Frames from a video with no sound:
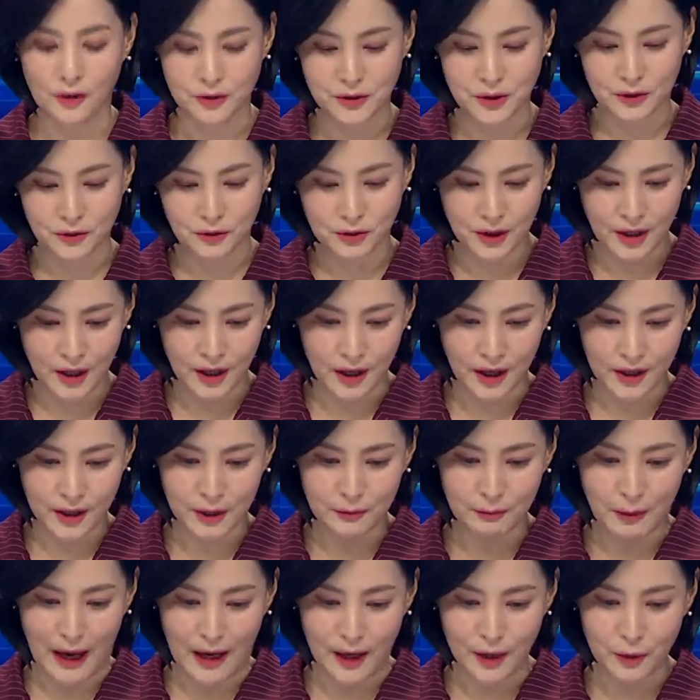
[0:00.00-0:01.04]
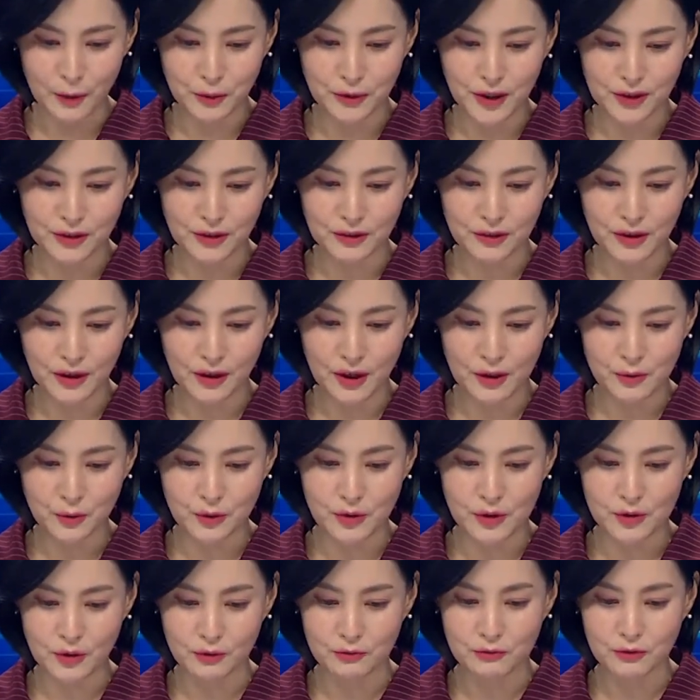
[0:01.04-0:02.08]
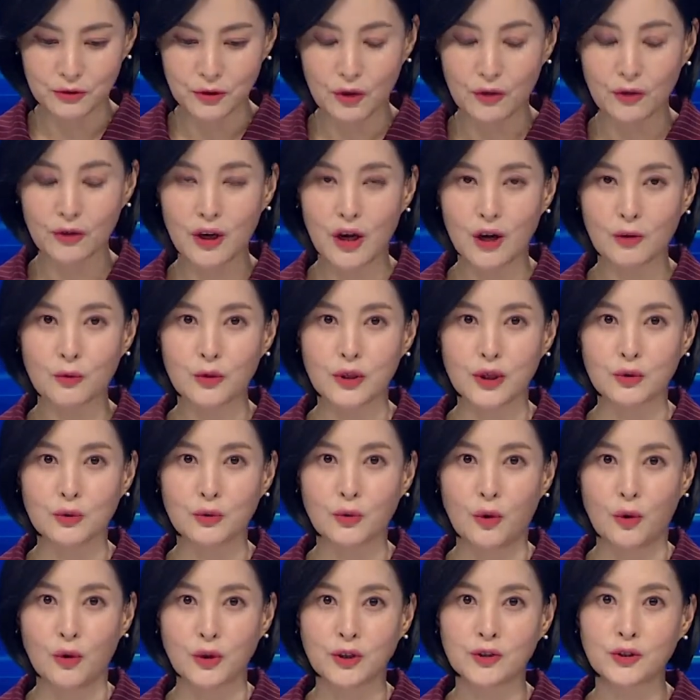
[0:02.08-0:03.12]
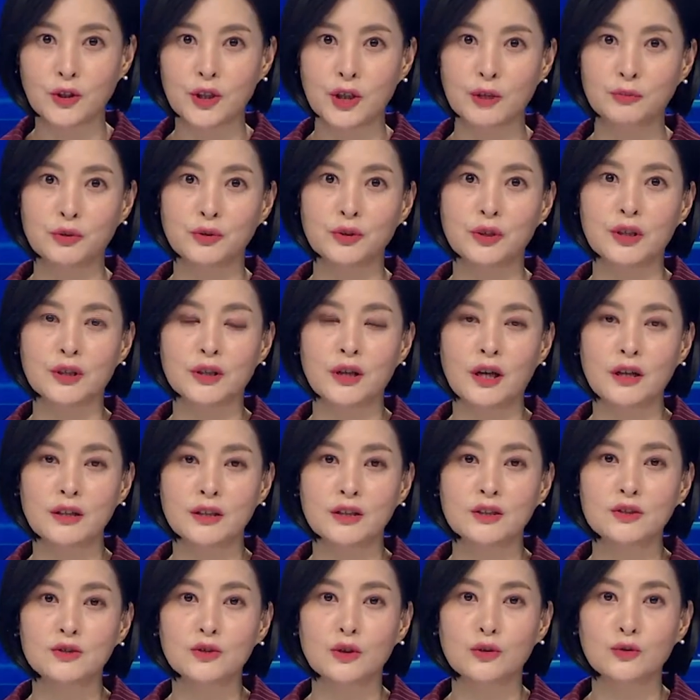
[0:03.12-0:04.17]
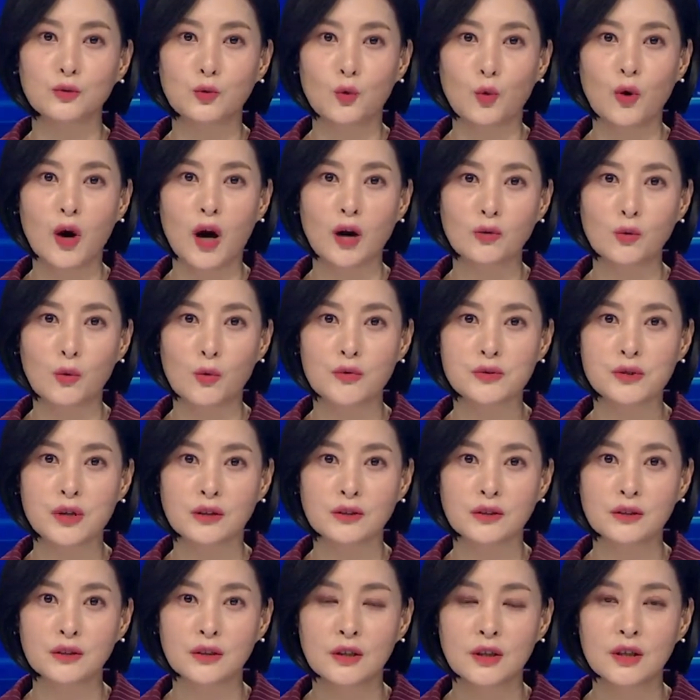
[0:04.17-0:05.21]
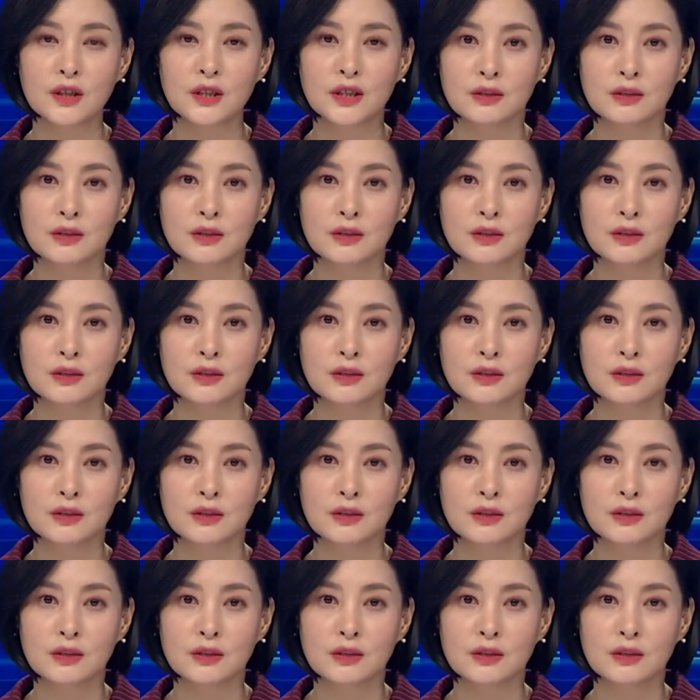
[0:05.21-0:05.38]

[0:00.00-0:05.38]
어쨌건 계약이 만료됐는데 계속해서 운영을 하고 있고 이러다 보니까 인천공항공사는